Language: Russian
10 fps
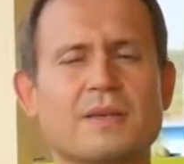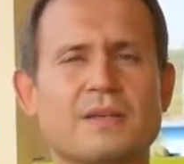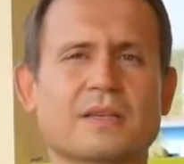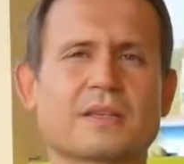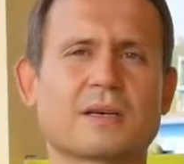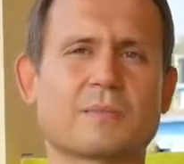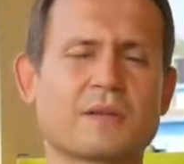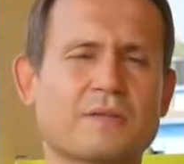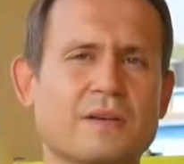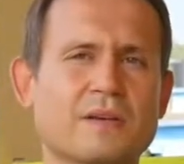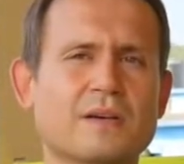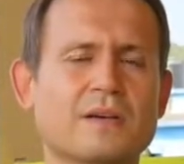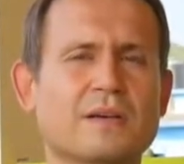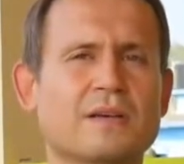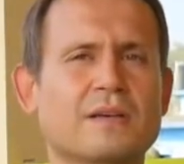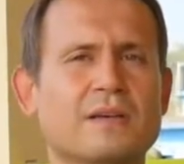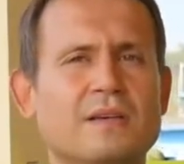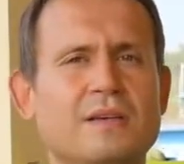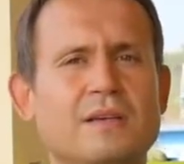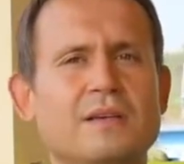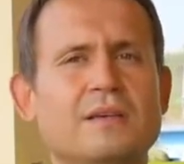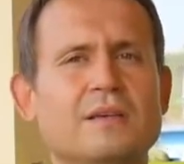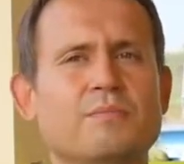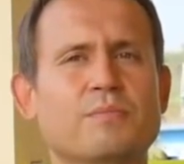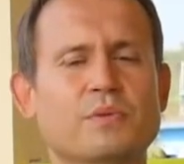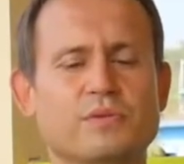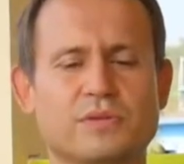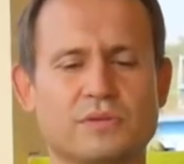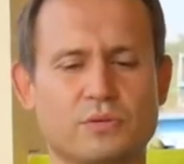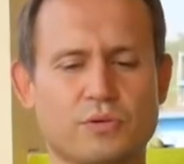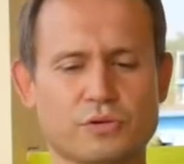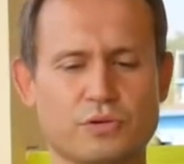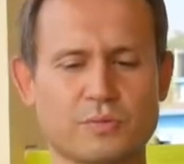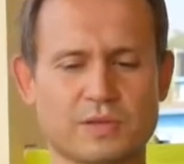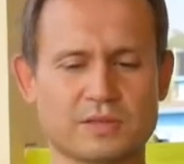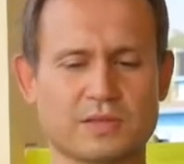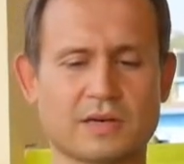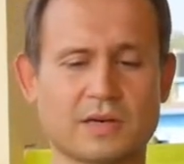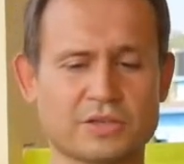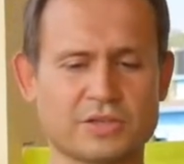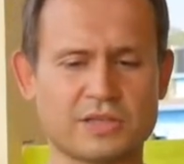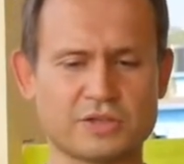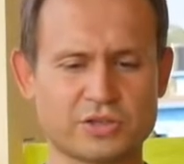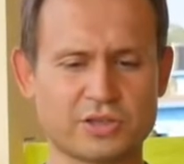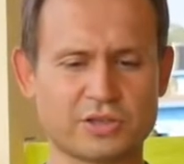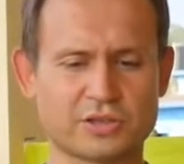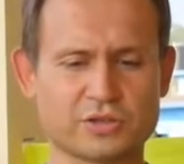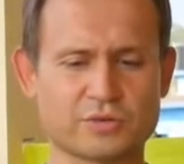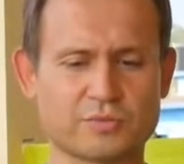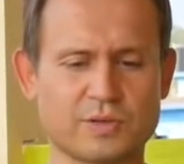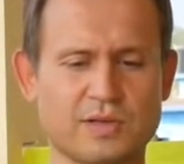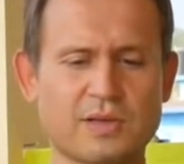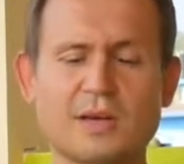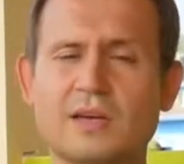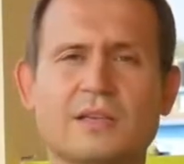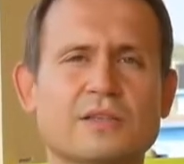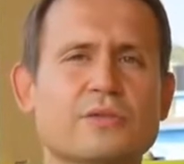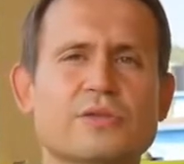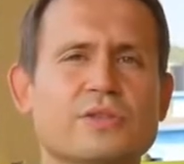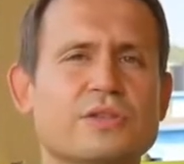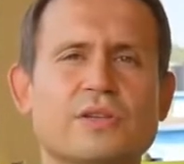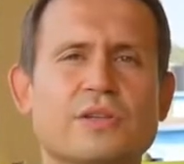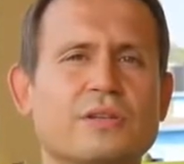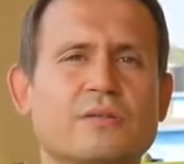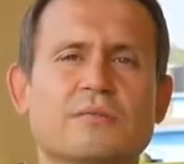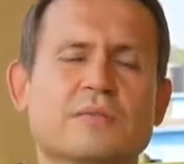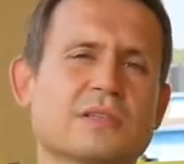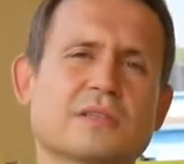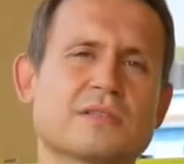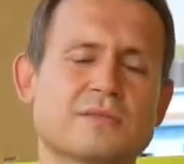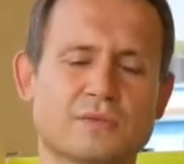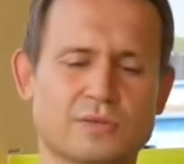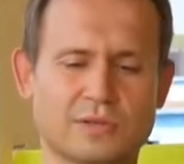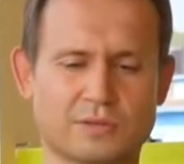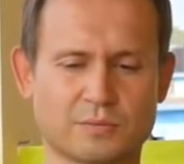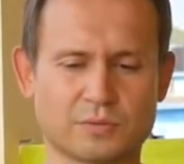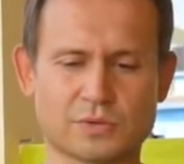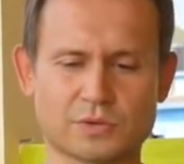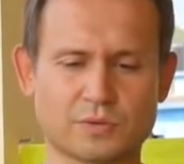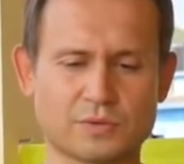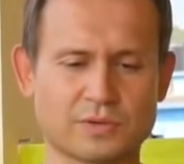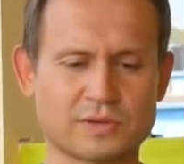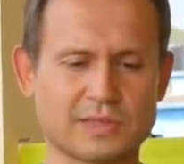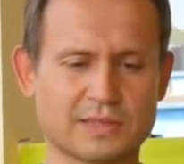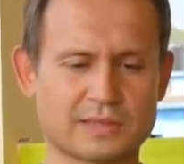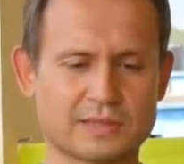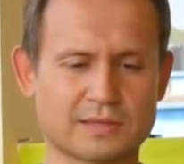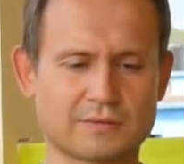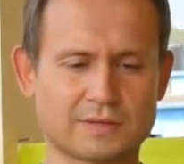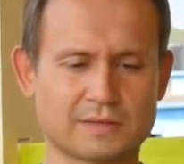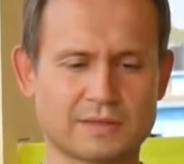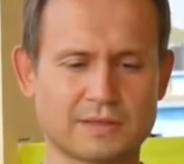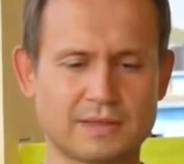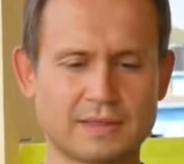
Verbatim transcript: некоторые по две. Э, и плюс кое-что мы разыграли. 64 тысячи рублей. На сегодняшний день где-то 90 это бы уже стоило, сильно цены выросли